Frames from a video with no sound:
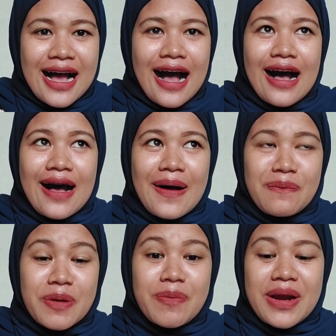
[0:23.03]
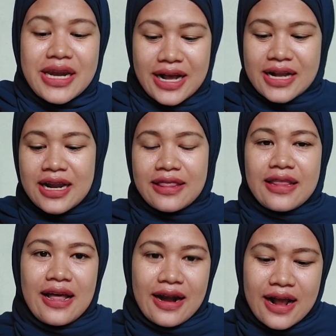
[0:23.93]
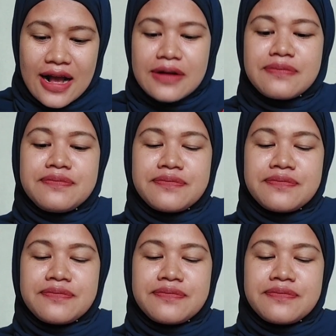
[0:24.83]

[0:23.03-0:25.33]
uh, perbedaan antara